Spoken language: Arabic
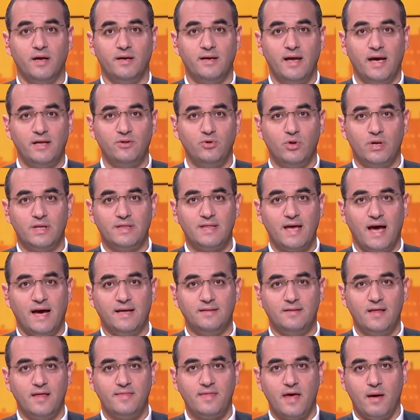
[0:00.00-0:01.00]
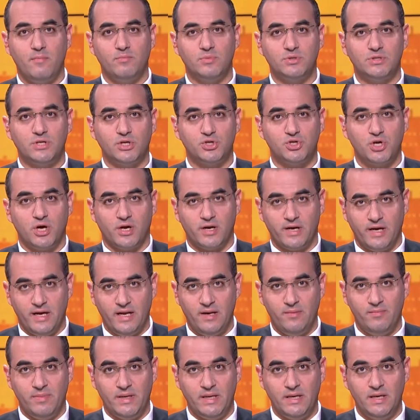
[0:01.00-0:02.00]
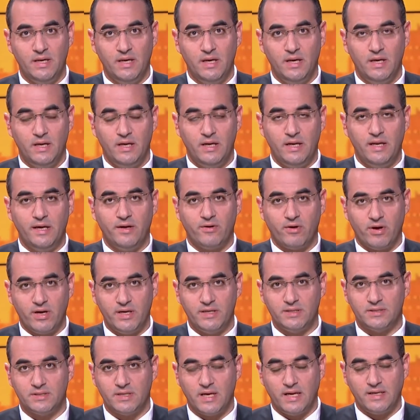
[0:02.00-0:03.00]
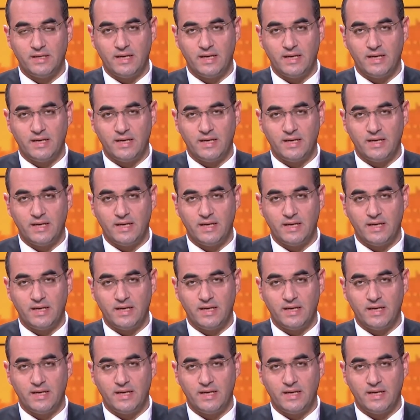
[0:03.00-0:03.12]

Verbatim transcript: نحن نتحدث عن مستشار علمي لرئيس